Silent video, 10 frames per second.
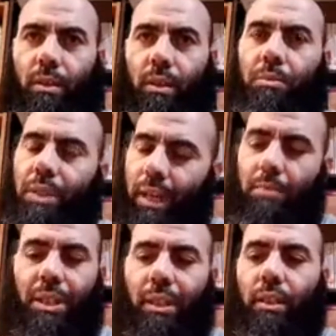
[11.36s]
الامتحان
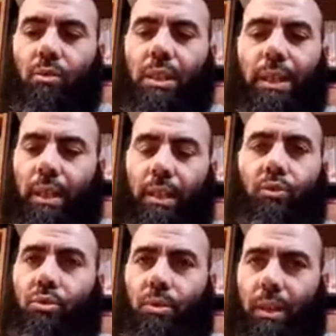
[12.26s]
مساله ضروريه
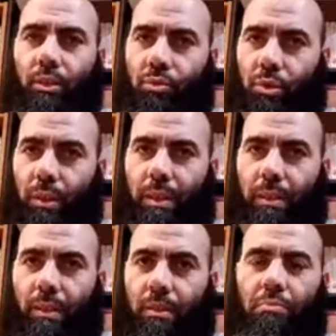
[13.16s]
غدوزوها غدوزوها
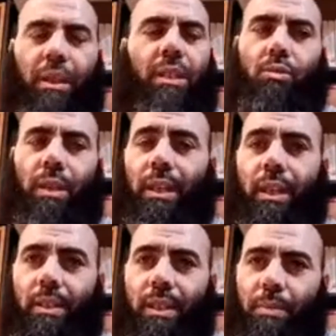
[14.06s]
بغيتي ولا
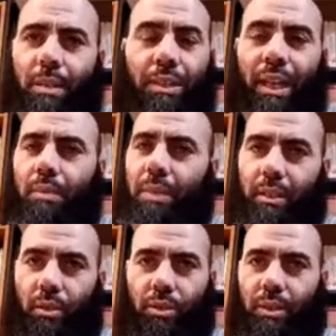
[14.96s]
كرهتي حيت بلا امتحان ما
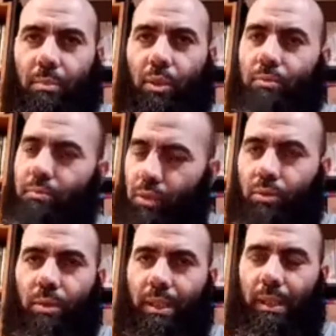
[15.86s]
تاخذش الدبلوم تكون
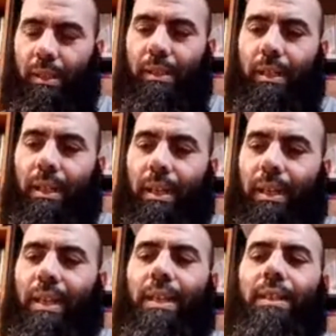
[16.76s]
واضحين
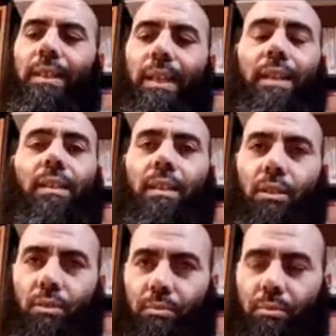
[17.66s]
لكن الله يرضي
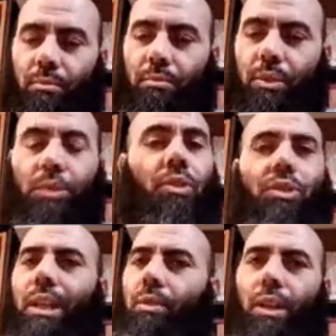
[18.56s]
عليكم ما تبقاوش
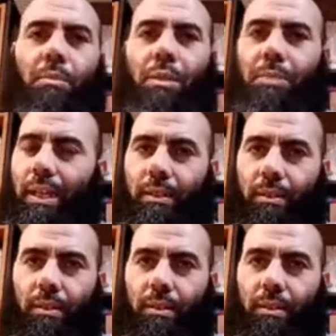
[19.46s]
تقراو على قبل الامتحان